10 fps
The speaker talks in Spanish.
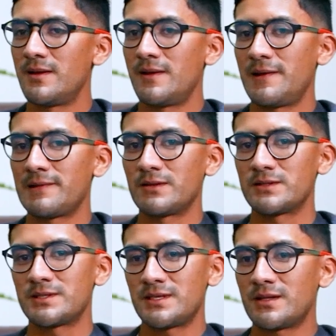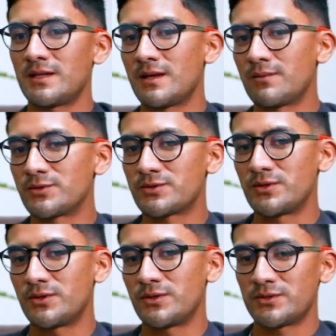Entonces ya teníamos
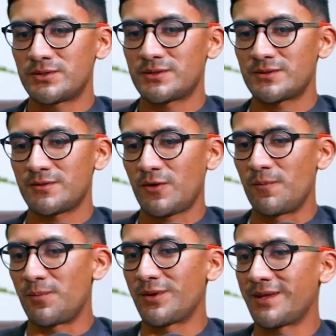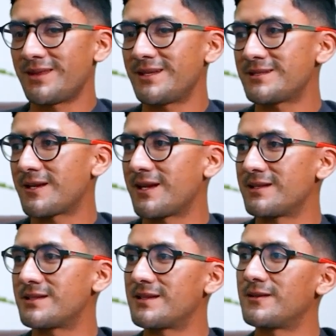dos componentes que
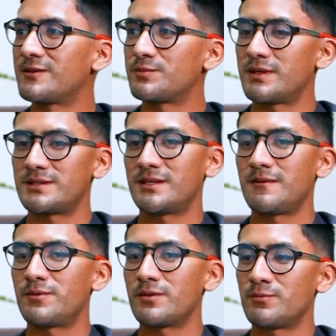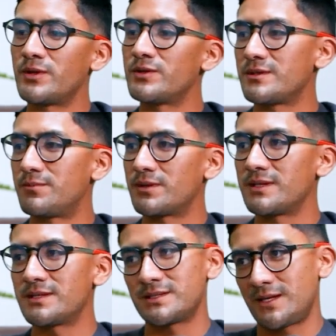necesitamos para ser buenos
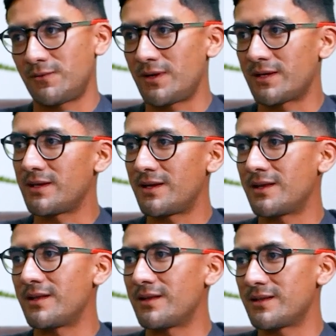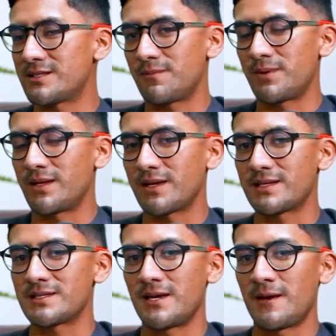deportistas en cualquier disciplina que
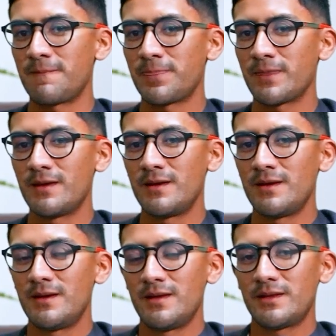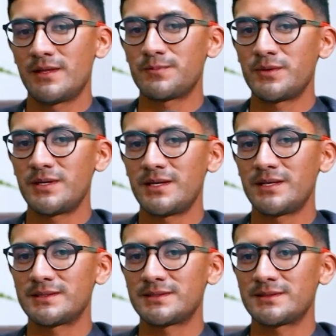sea.
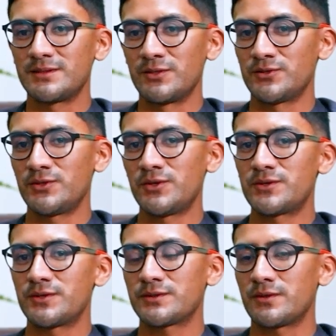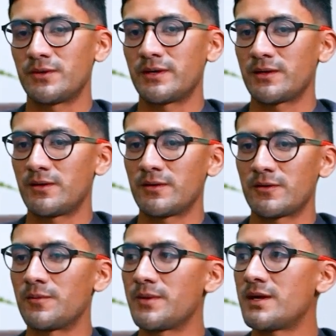Después nosotros con, con,
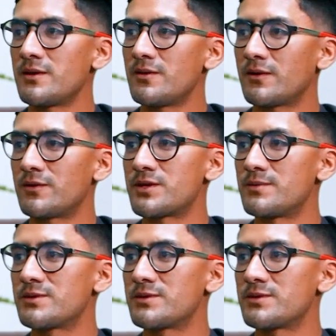encontramos